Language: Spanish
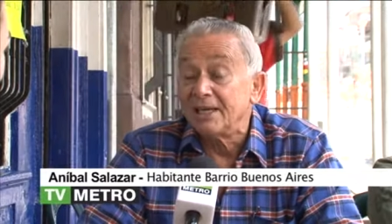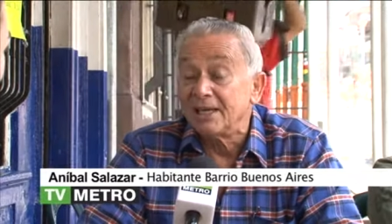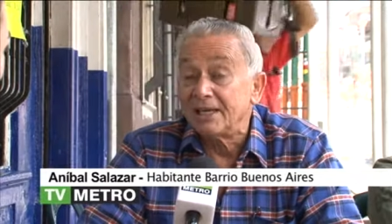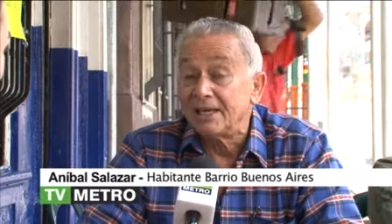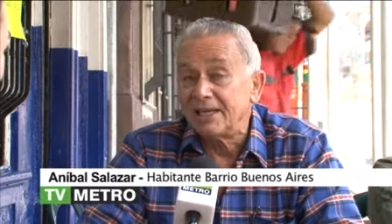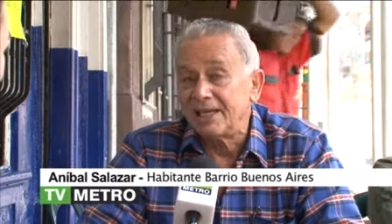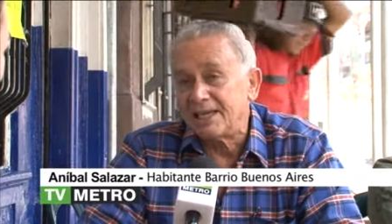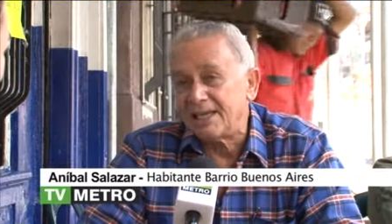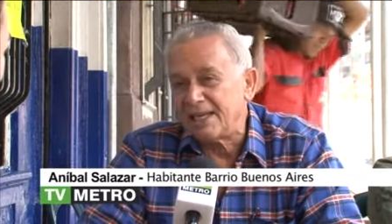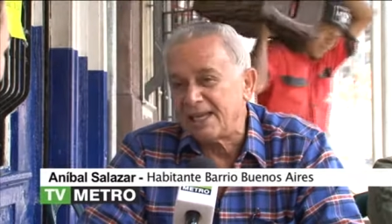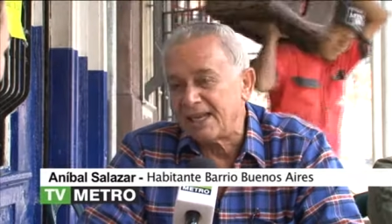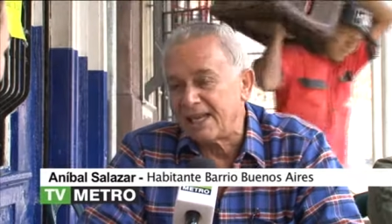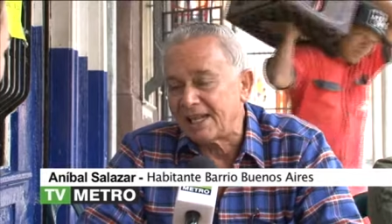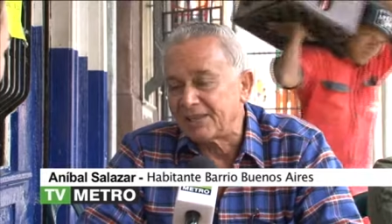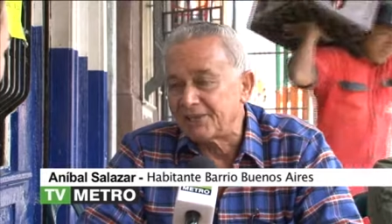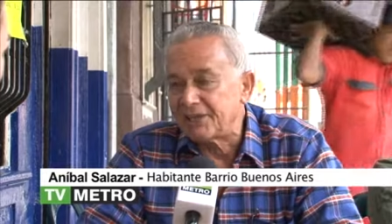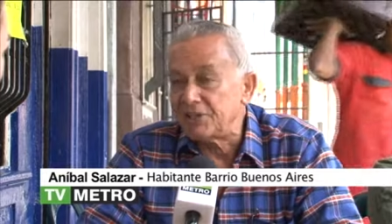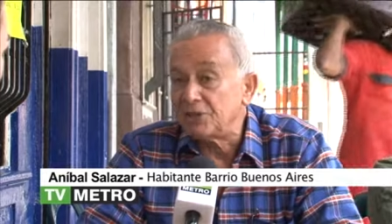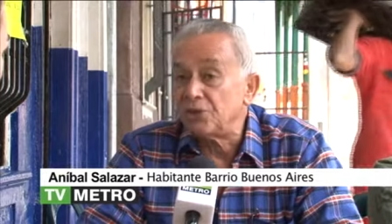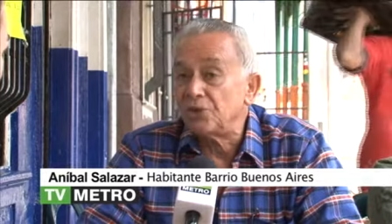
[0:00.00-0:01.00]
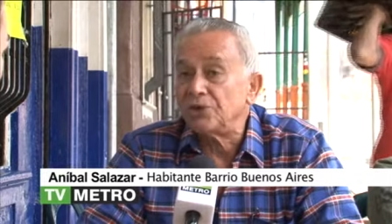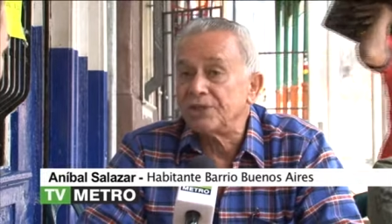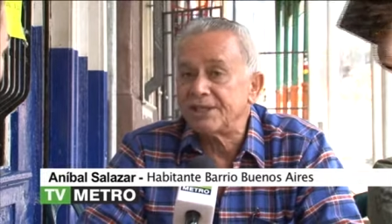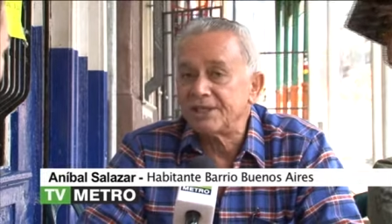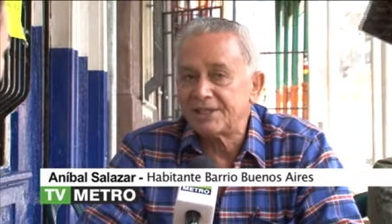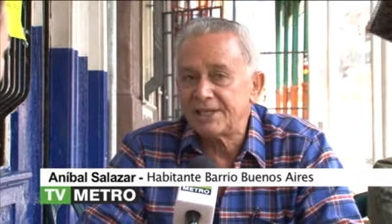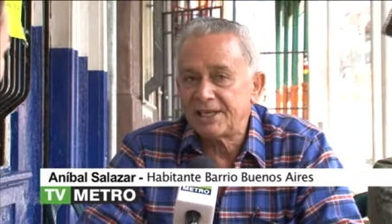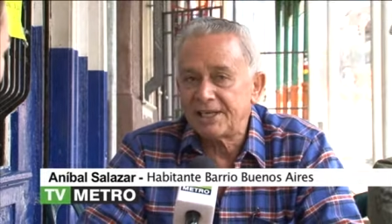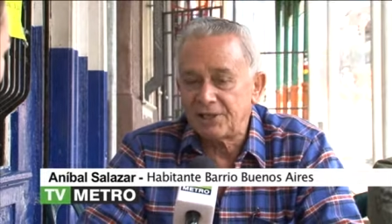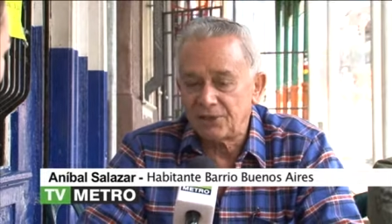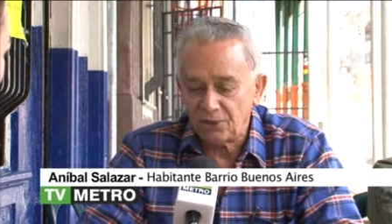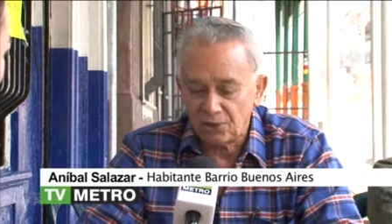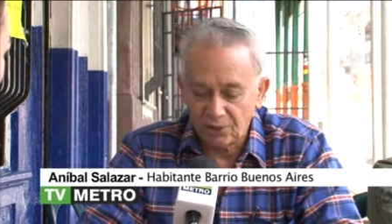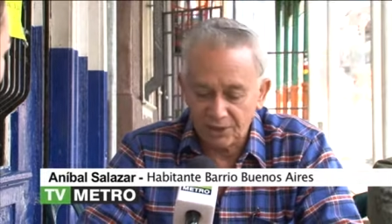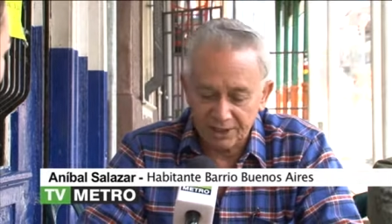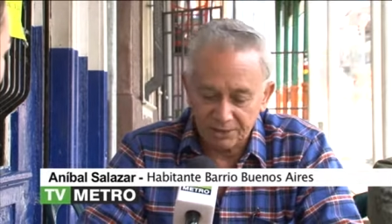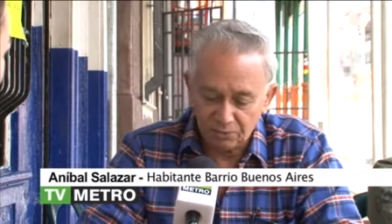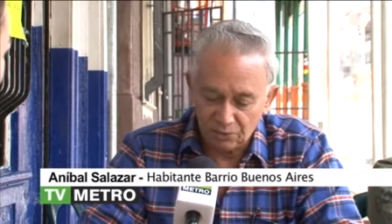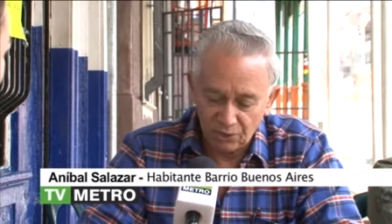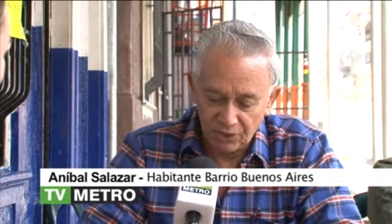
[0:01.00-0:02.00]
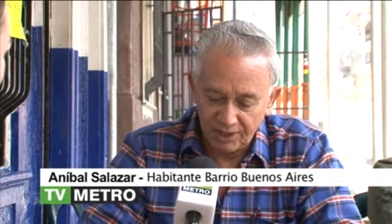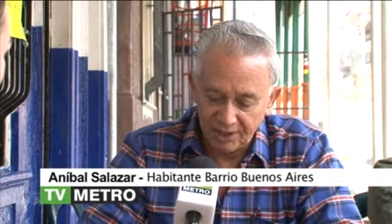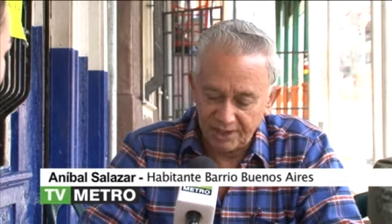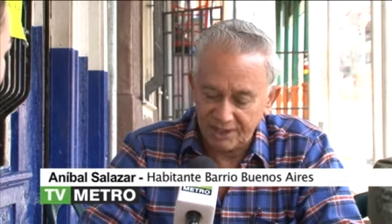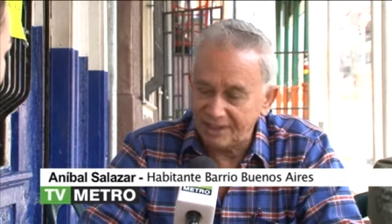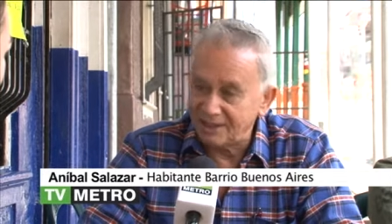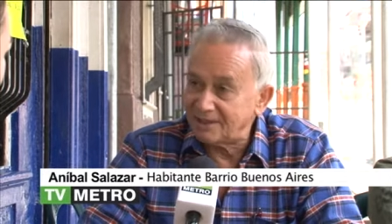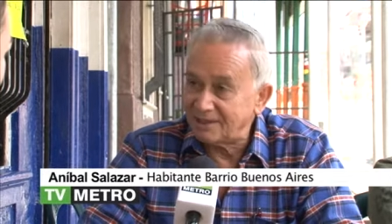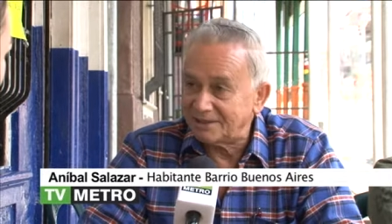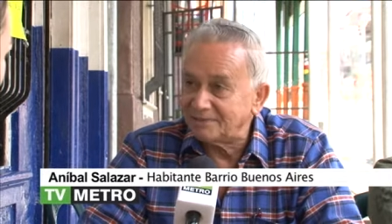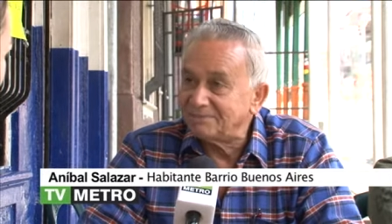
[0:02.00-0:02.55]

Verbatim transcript: y la atención de este señor es muy,